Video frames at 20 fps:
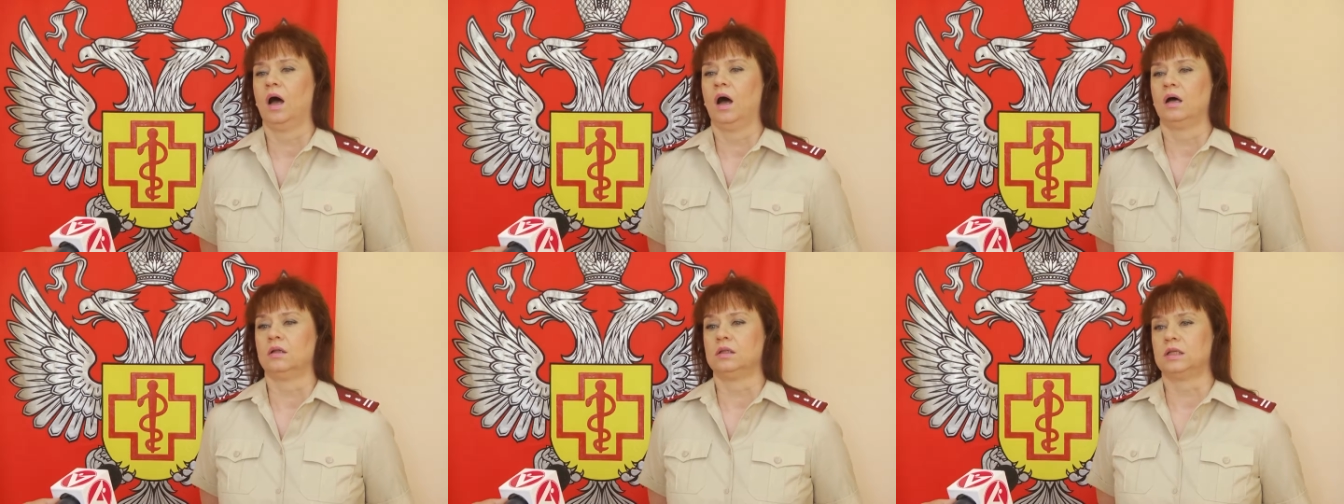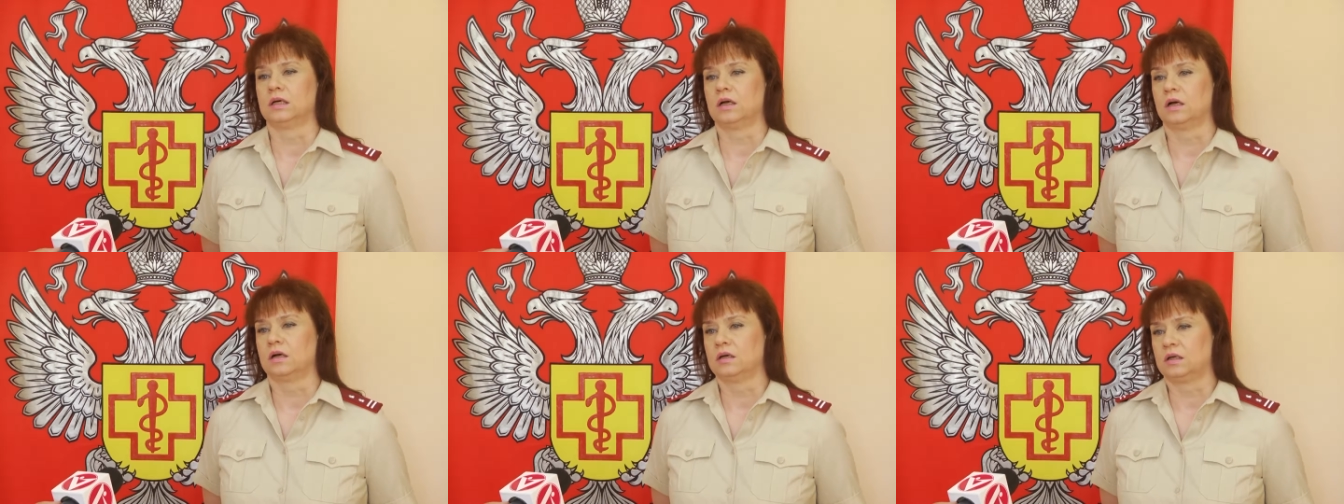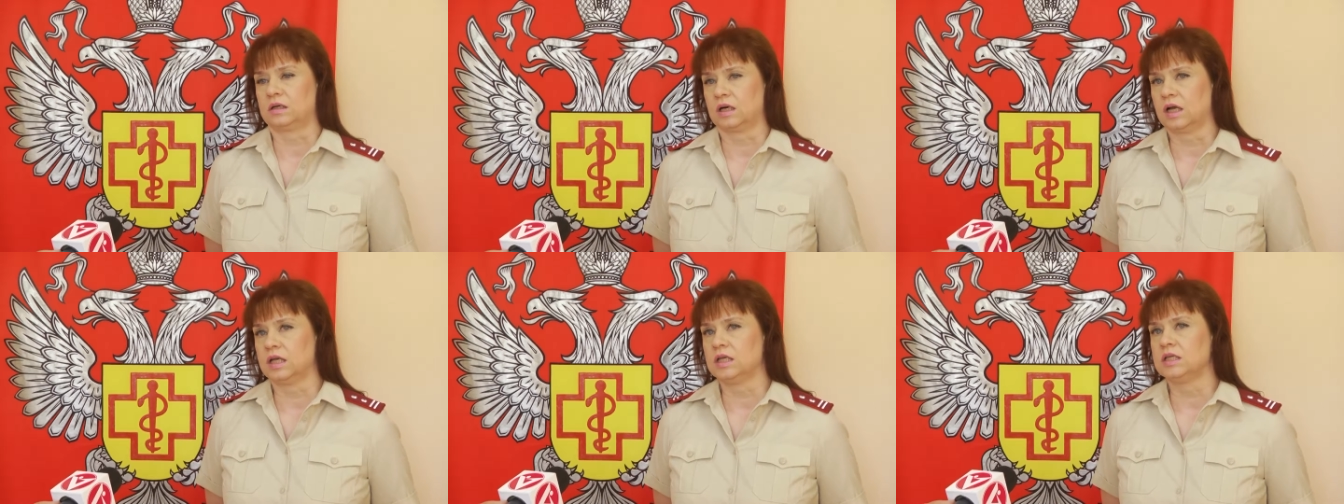а так как
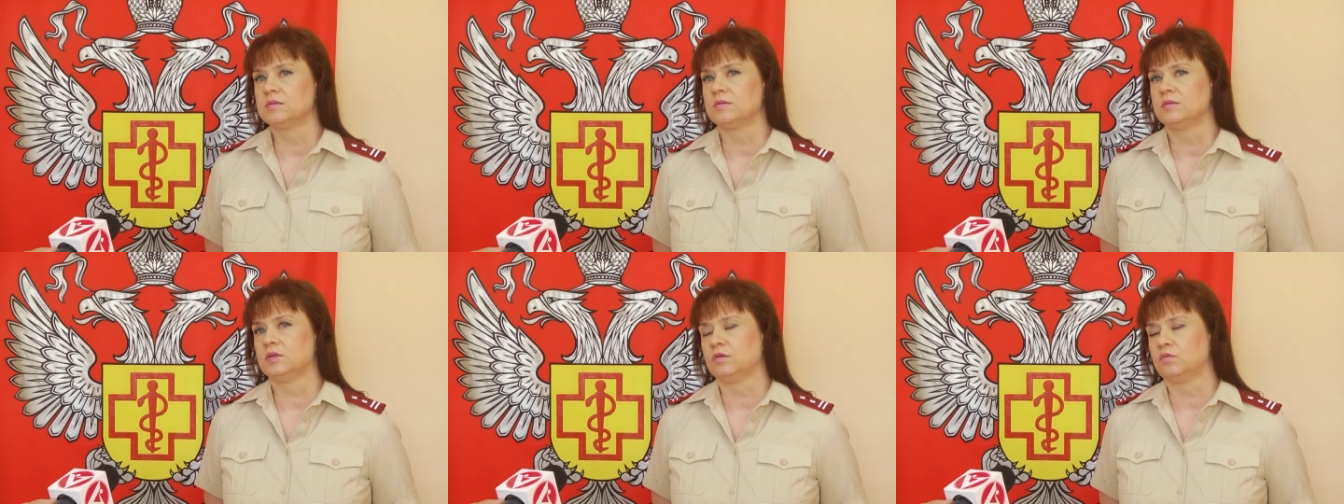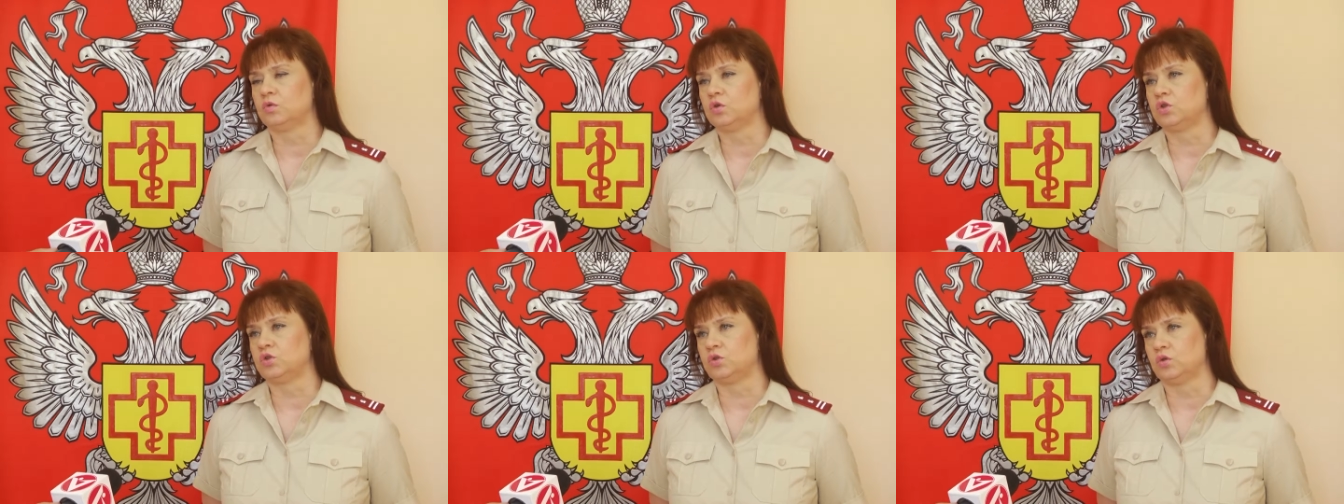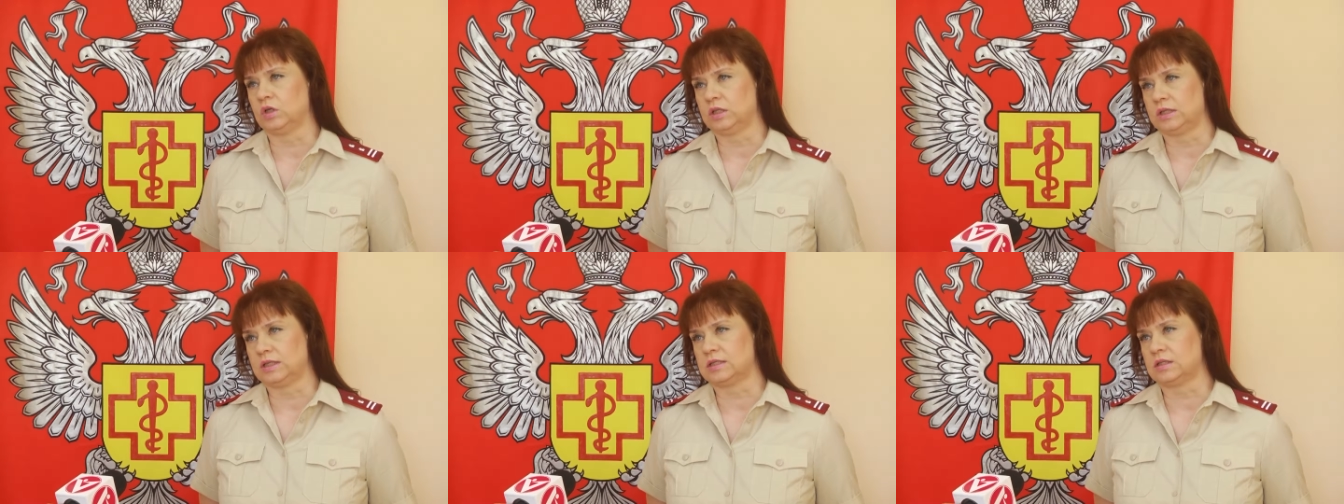организм его еще
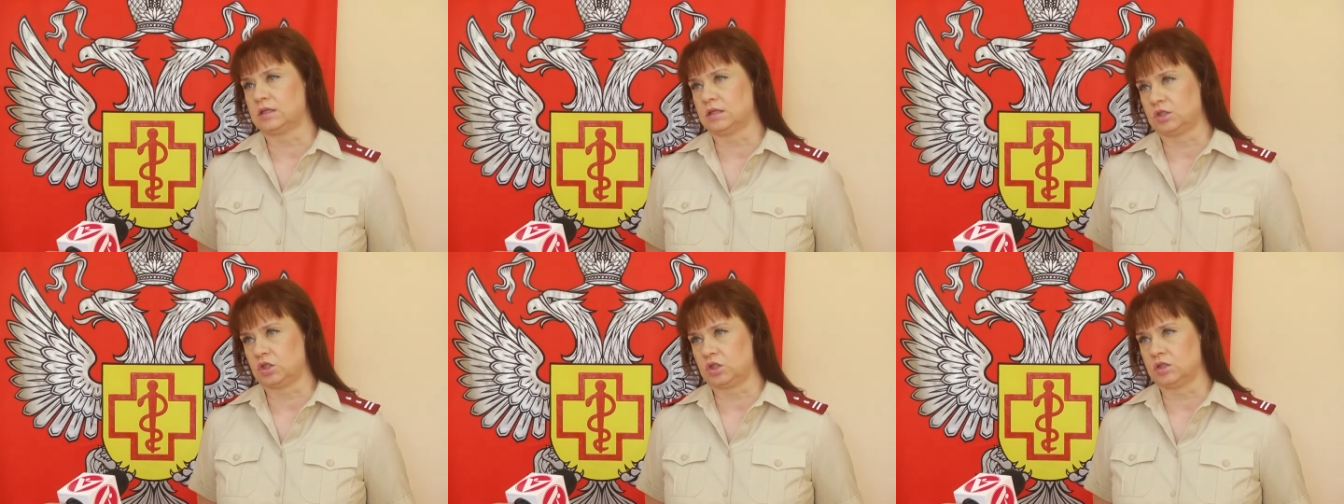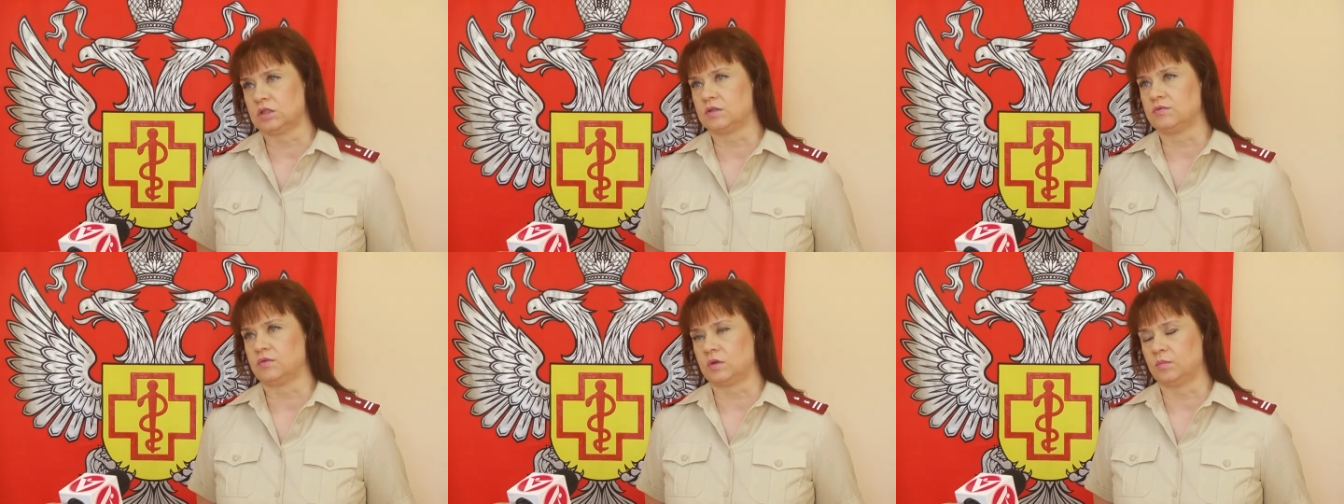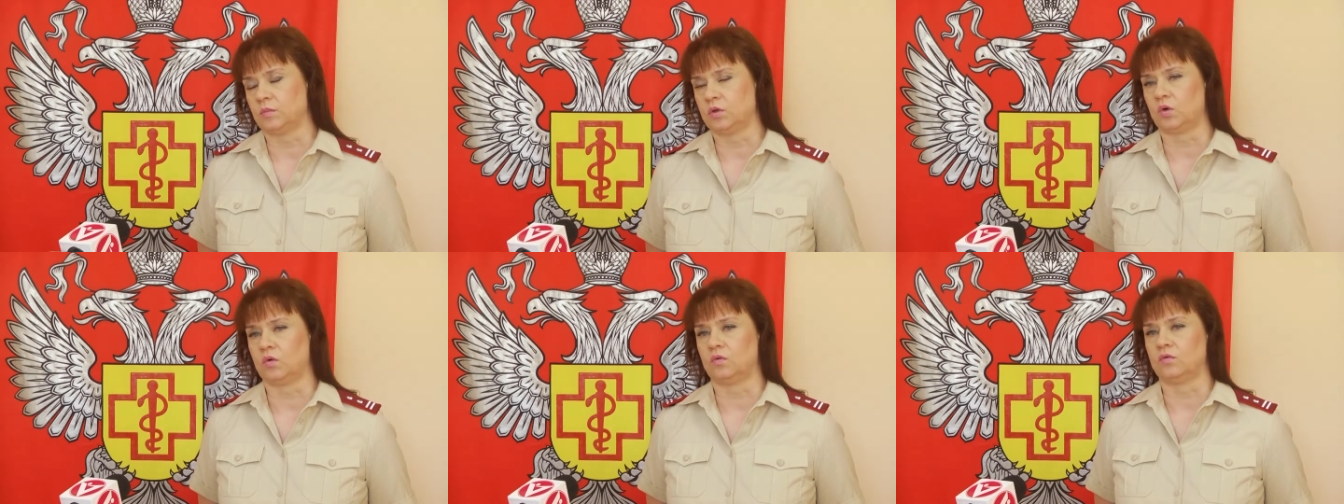недостаточно
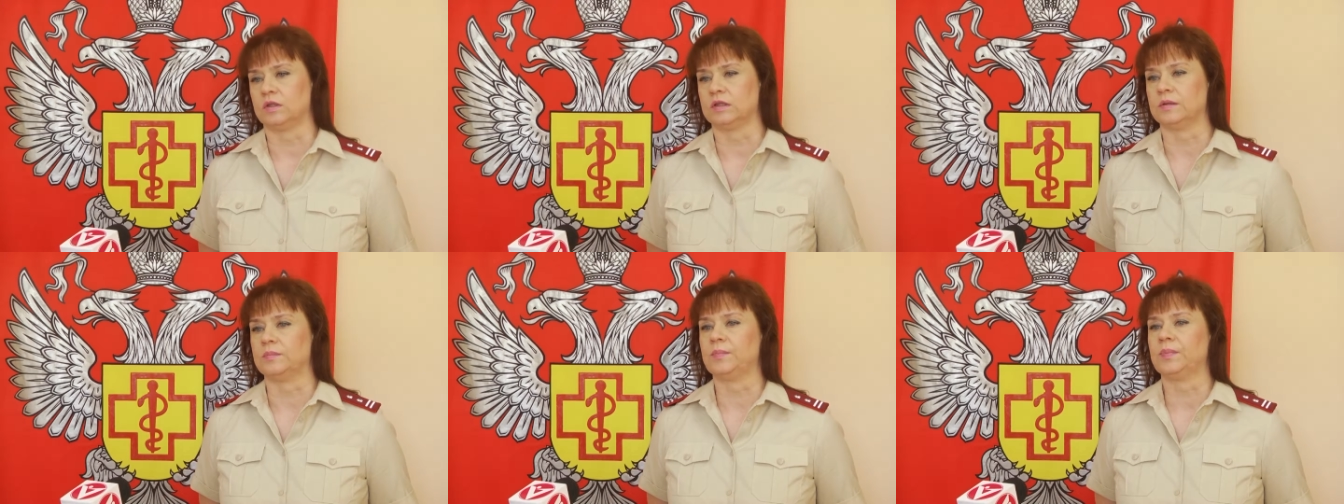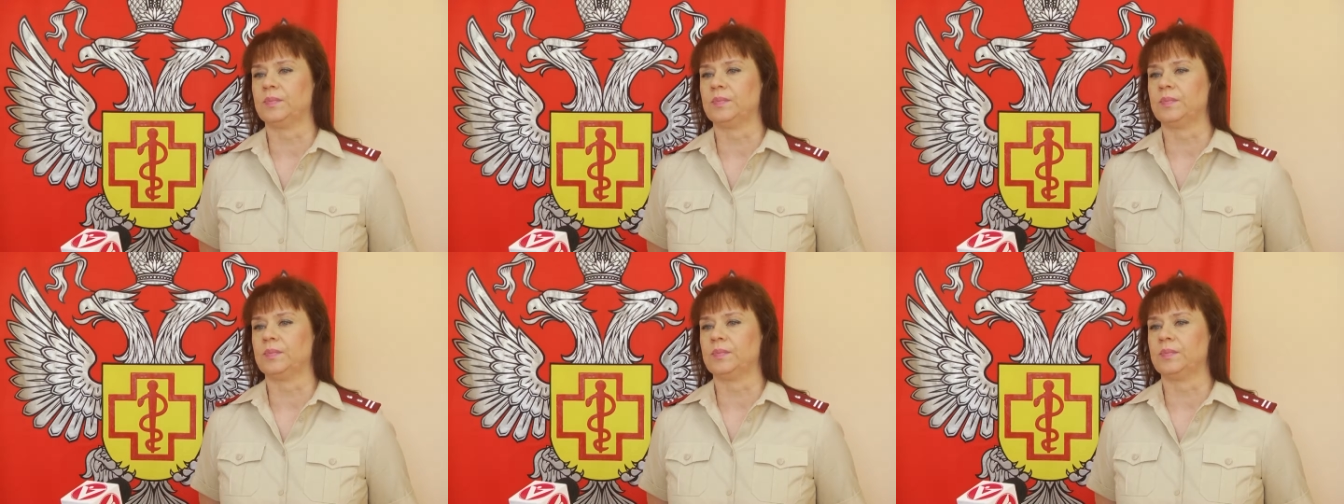сформирован.